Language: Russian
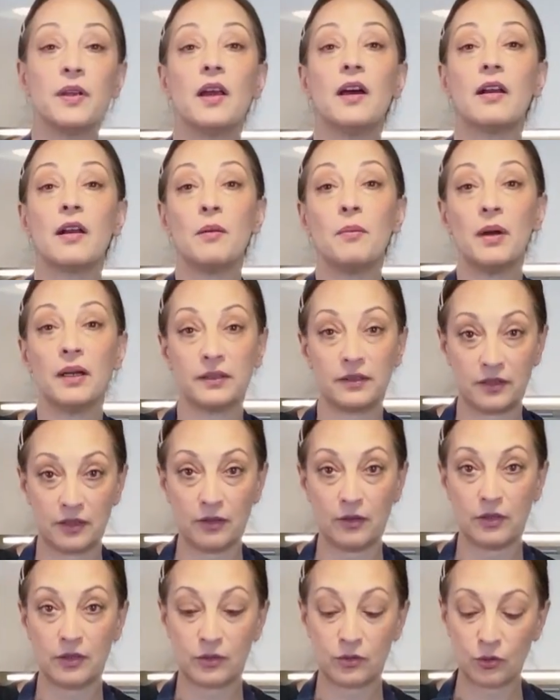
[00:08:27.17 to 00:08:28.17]
и
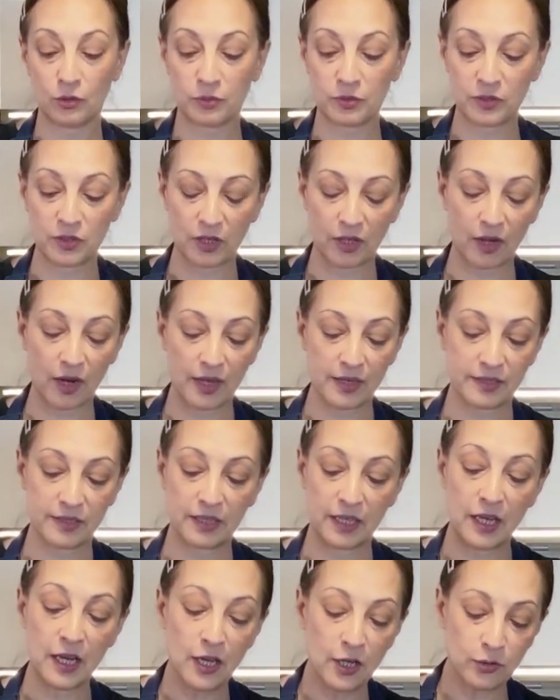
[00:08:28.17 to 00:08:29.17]
аромат-то, собственно,
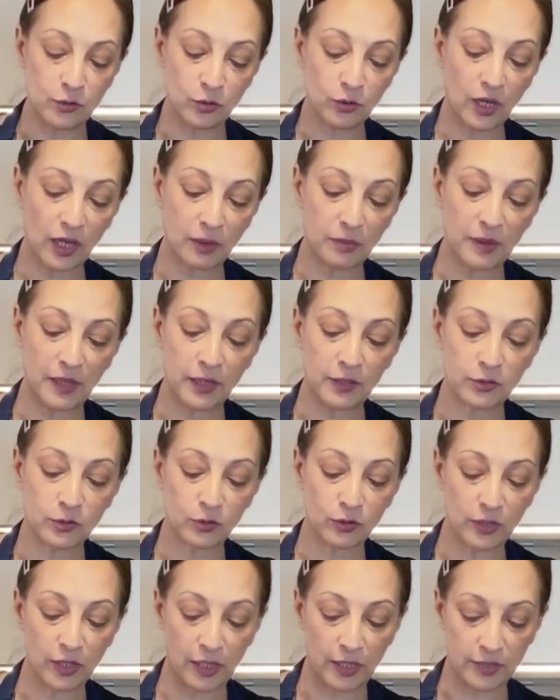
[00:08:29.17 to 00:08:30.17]
разный. Сюда
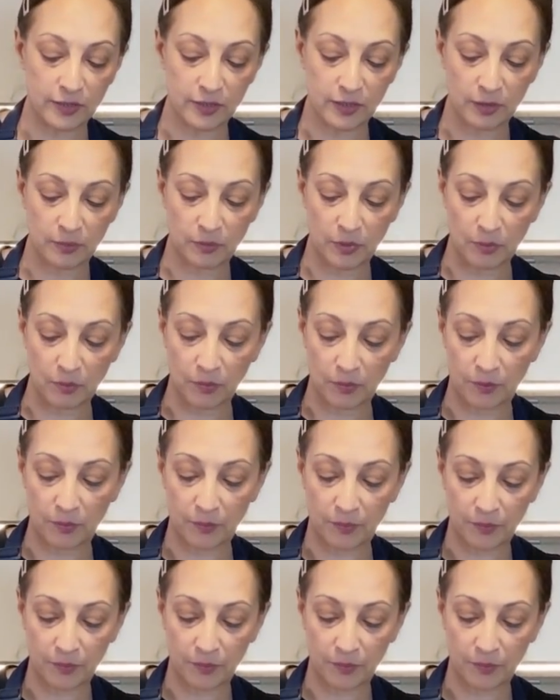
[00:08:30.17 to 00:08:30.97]
хмели-сунели сыпем.